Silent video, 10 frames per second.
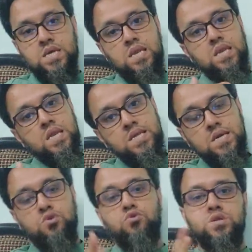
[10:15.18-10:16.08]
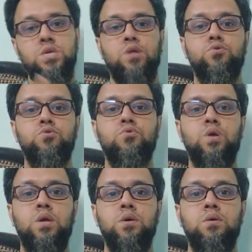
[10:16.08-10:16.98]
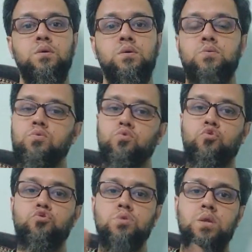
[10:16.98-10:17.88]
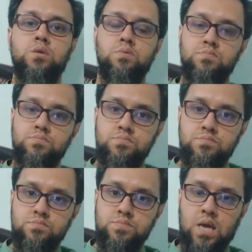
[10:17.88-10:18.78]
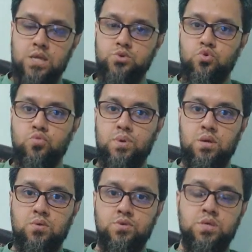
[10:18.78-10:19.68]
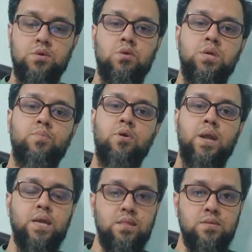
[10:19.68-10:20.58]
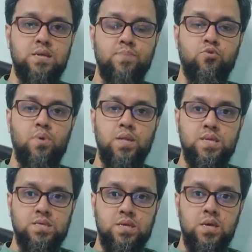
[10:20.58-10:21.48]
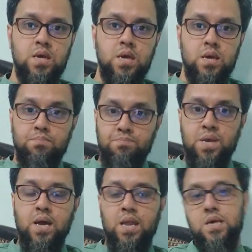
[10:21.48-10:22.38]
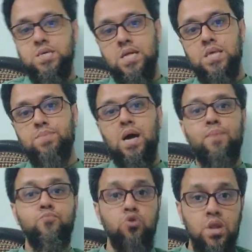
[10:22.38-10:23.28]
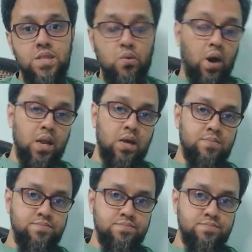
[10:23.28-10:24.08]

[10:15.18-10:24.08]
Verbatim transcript: সে নিজের ক্ষতি সাধন করে অন্যের কাজ করবে যেটা কথা বলে না হিন্দিতে একটা প্রবাদ আছে বেগানা সাদিমে আবদুল্লাহ দিওয়ানা